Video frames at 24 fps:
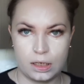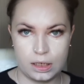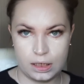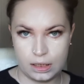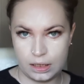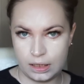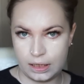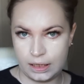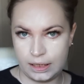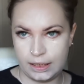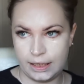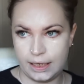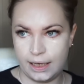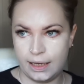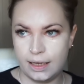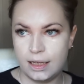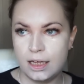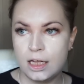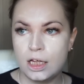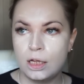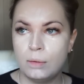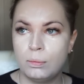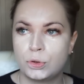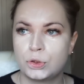kryje.
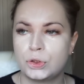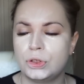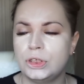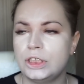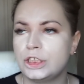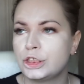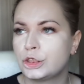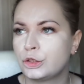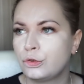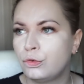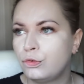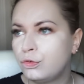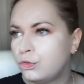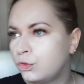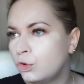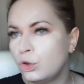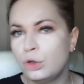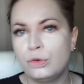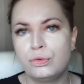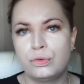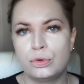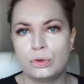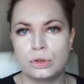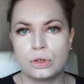Może nie jest
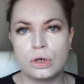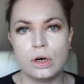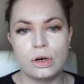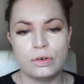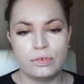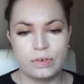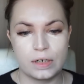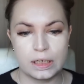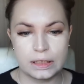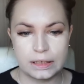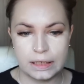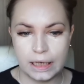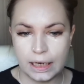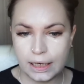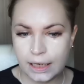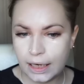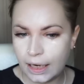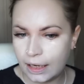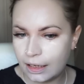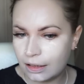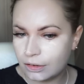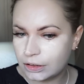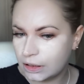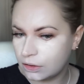full, full cover, tak?
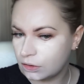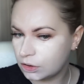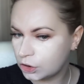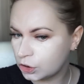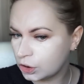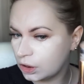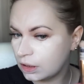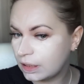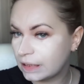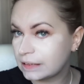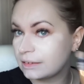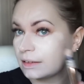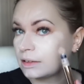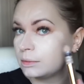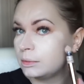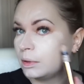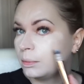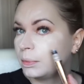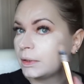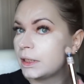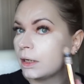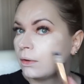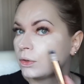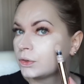Ale ostatnio też kilka z osób
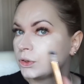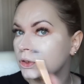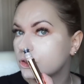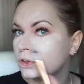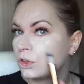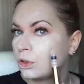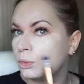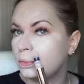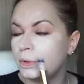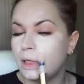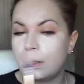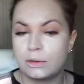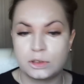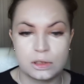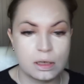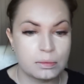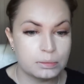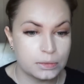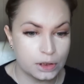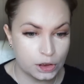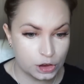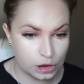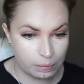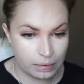mnie pytało, co zrobiłam, że
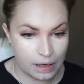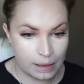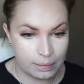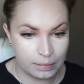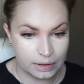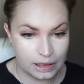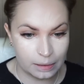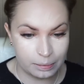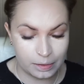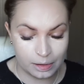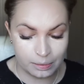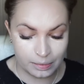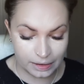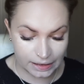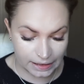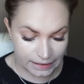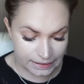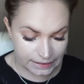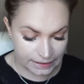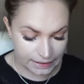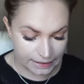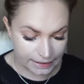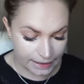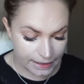mam mniejsze plamy te
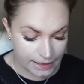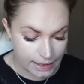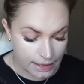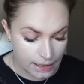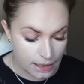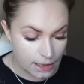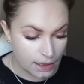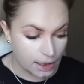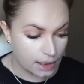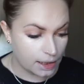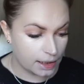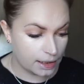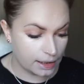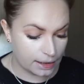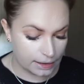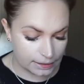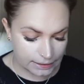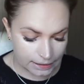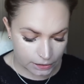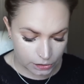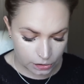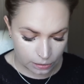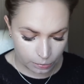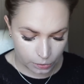pigmentacyjne. E,
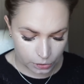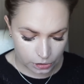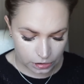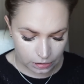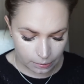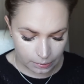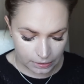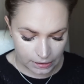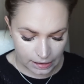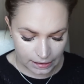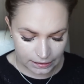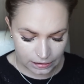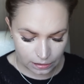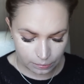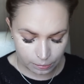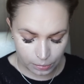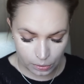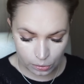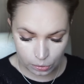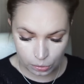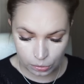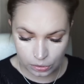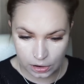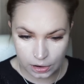zacznę może sobie teraz ten
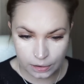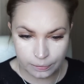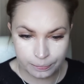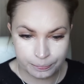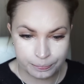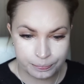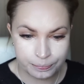produkt